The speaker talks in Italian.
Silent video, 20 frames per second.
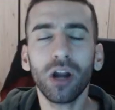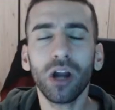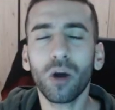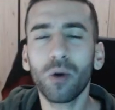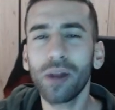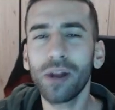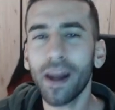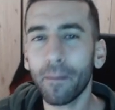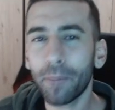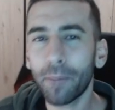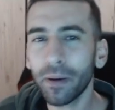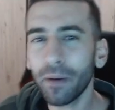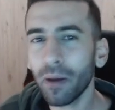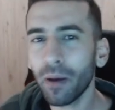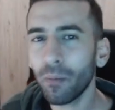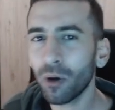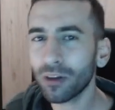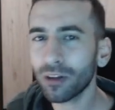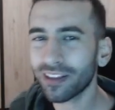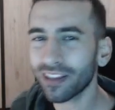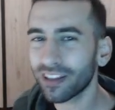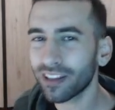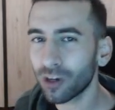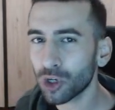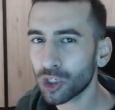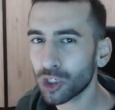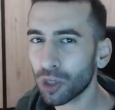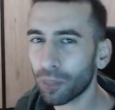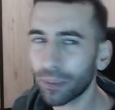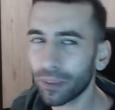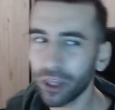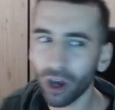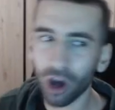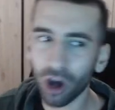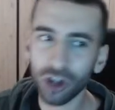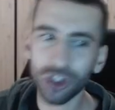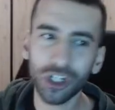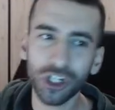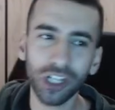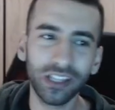Eccola qui la prima emote dello shop di
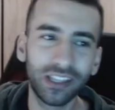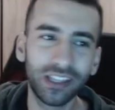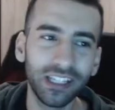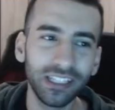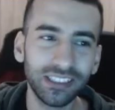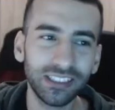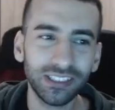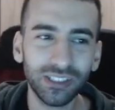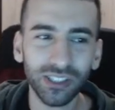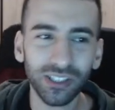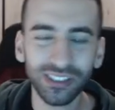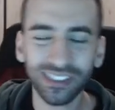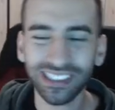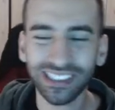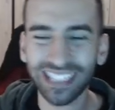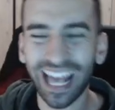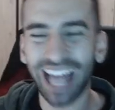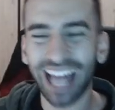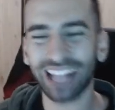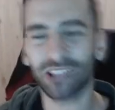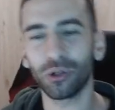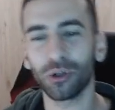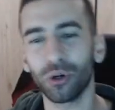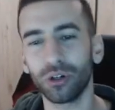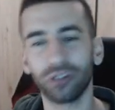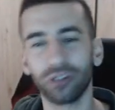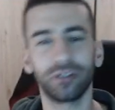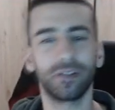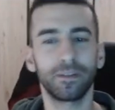oggi Dissossato